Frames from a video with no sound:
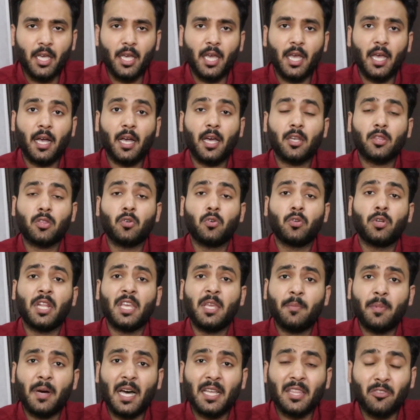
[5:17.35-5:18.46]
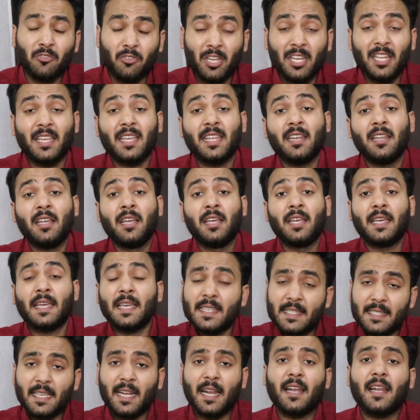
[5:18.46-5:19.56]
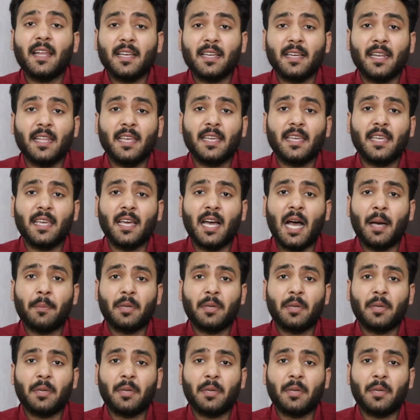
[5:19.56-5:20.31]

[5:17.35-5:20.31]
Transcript: अगर तो नहीं बात करी लेकिन इस तरह ना करें कि